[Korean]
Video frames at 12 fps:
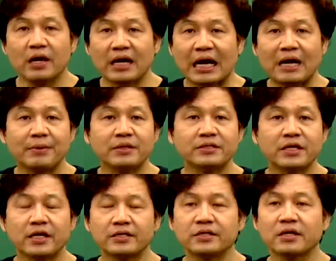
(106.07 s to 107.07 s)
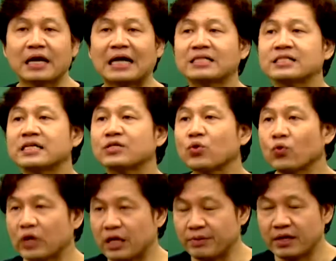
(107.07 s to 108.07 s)
가변성에서 가짜
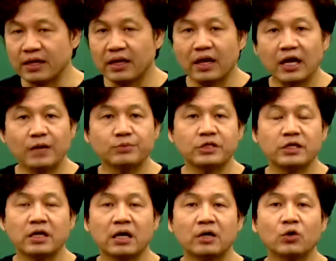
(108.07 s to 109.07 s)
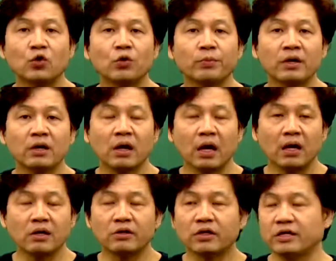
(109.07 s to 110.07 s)
동그라미 합치니까 용병가
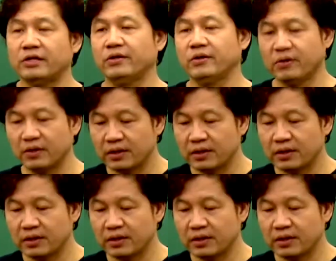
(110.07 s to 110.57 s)
이렇게 돼요.